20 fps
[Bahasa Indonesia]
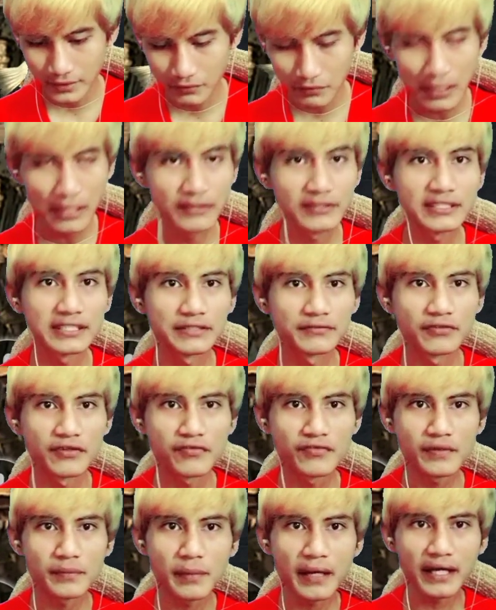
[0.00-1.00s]
Wah, si
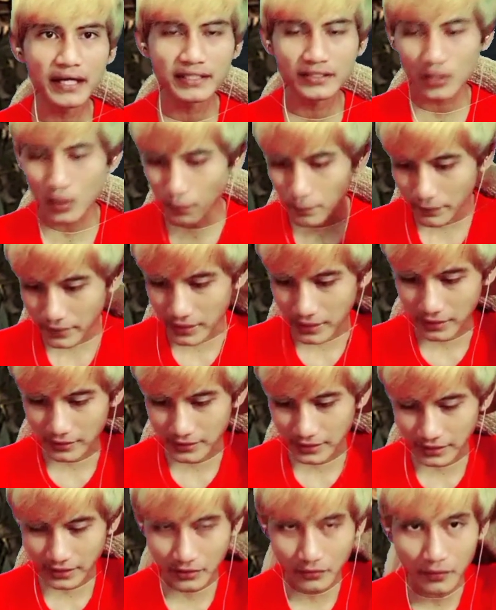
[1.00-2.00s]
Vivi pakai topi ya.
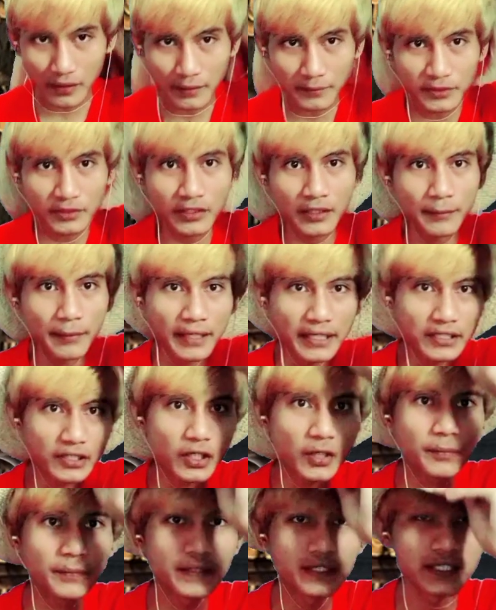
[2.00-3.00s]
Jadi gue juga pakai
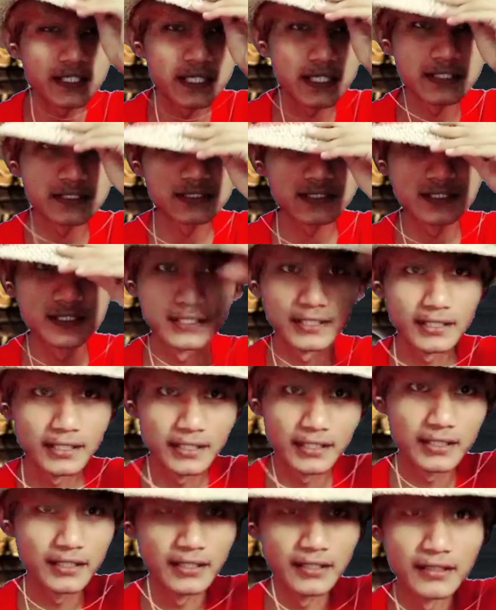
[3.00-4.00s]
topi nih, guys.
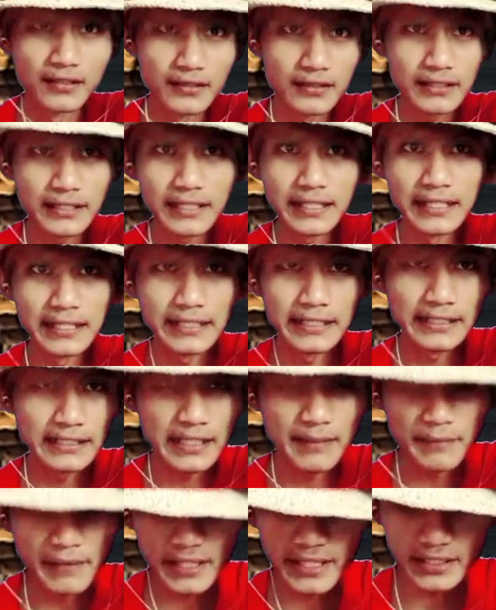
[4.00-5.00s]
Oke,
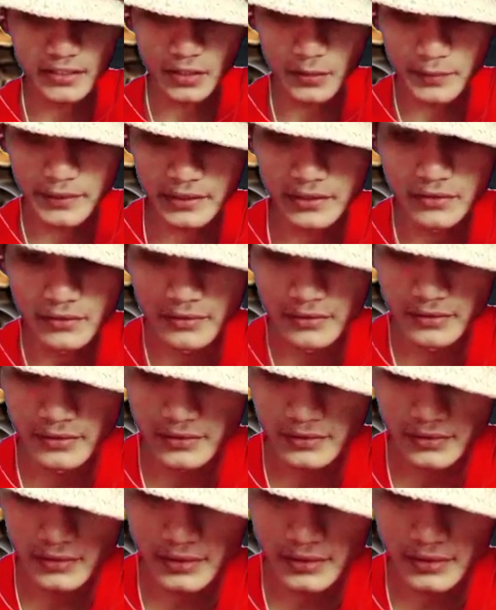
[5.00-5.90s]
kita pakai topi dulu.